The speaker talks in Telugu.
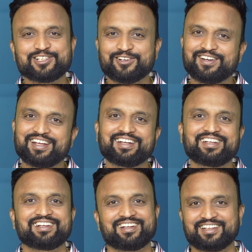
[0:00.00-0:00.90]
జ్యువెలరీ అని
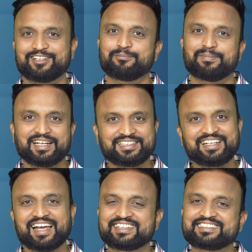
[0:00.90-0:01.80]
లేదా
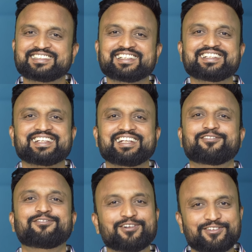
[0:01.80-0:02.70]
మ్యాచింగ్ యాక్సెసరీస్ అని
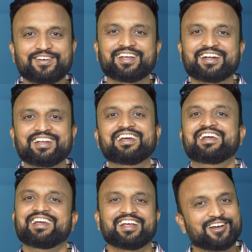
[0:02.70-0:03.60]
ఫుట్వేర్ అని
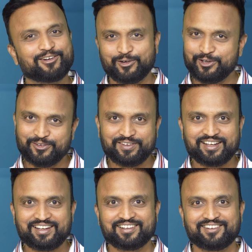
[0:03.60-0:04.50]
ఇలా కొంటూ
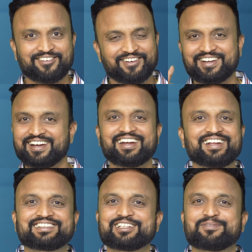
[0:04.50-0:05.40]
ఉంటారా కొంటున్నారు
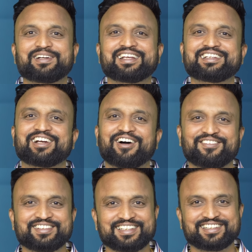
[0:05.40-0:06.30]
లేదు చెప్పాను కింద
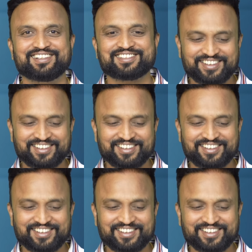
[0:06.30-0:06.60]
కామెంట్ సెక్షన్లో సో